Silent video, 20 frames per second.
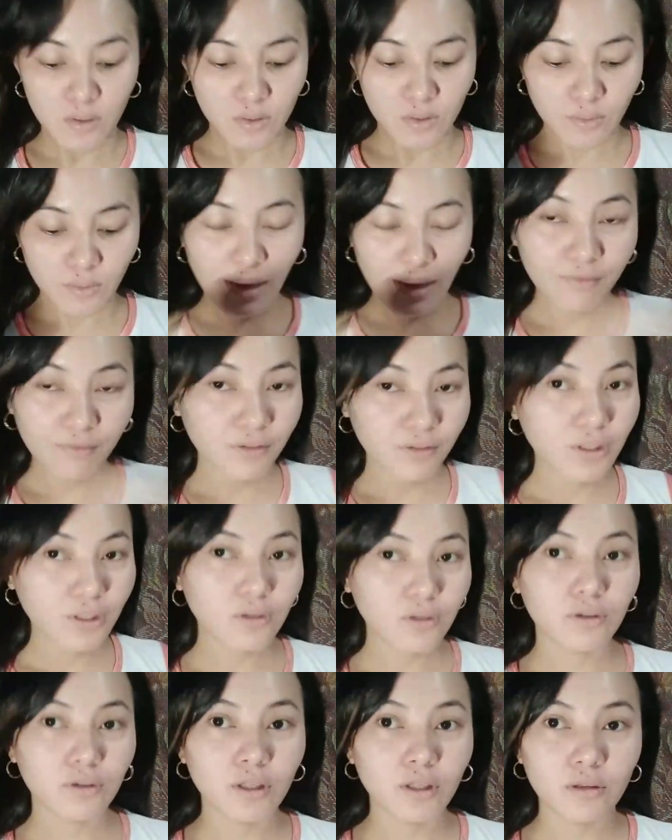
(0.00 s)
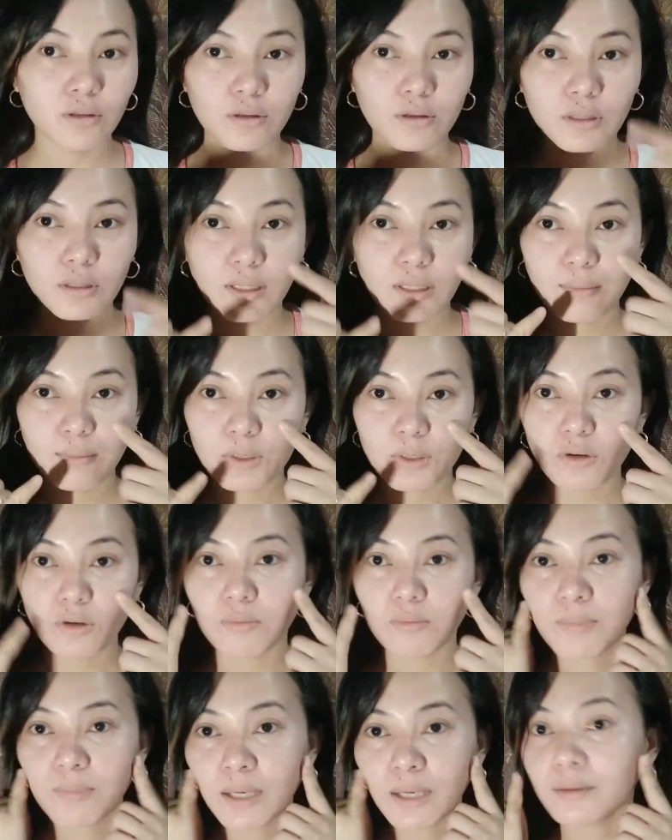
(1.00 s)
So, after nun, ito yung ginamit
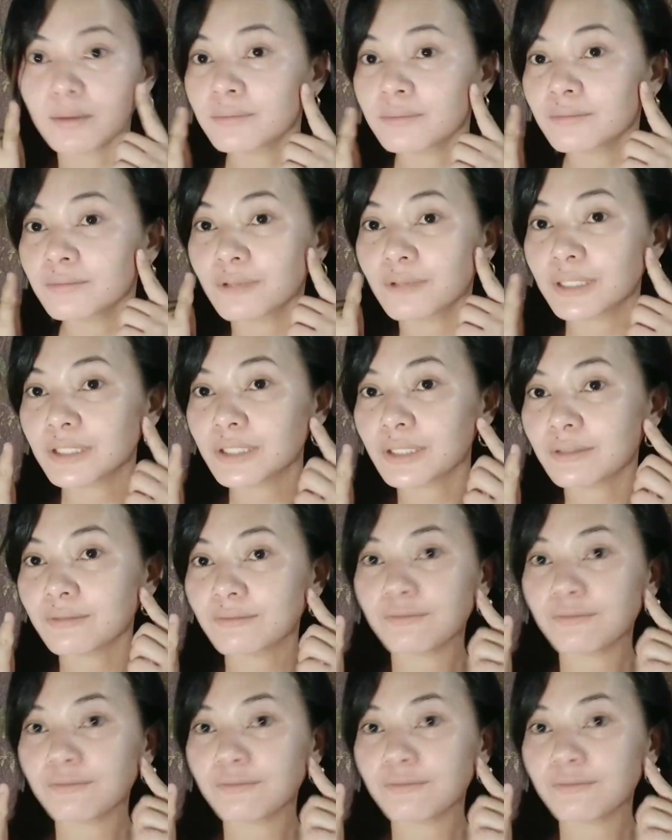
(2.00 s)
kong pang-wash